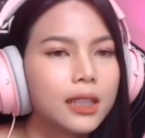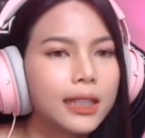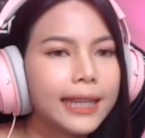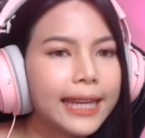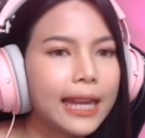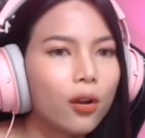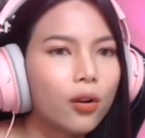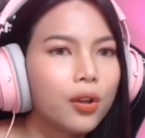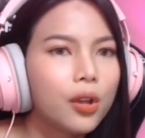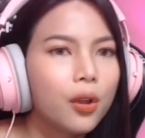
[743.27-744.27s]
เดี๋ยว
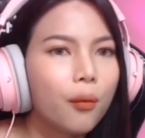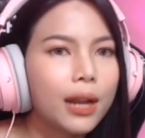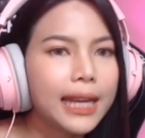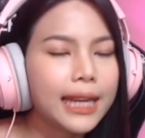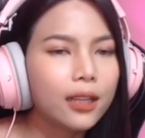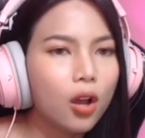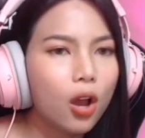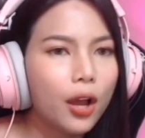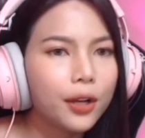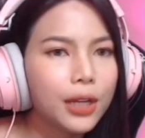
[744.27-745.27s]
วันนี้ต้อง
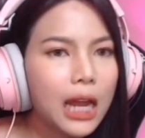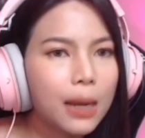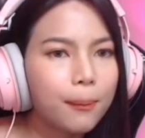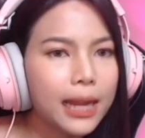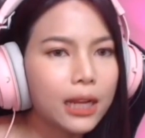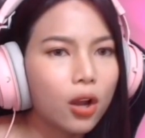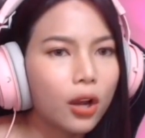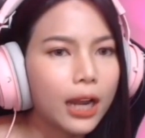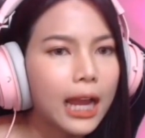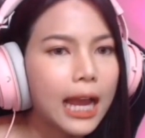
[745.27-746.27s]
ขออนุญาตไปก่อ
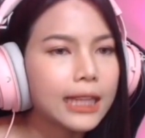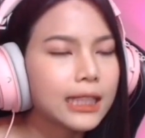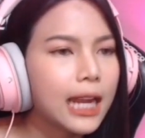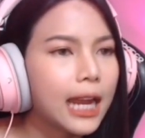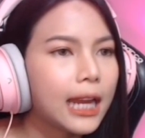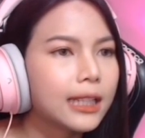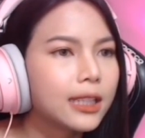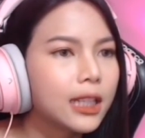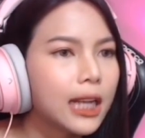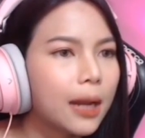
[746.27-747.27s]
นนะคะ จะได้
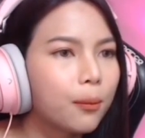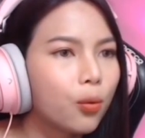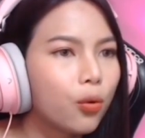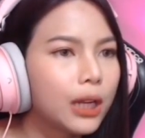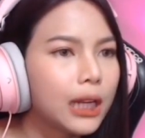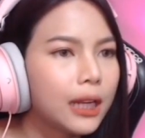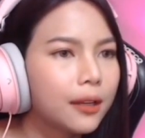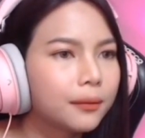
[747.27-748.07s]
เจอกันพรุ่งนี้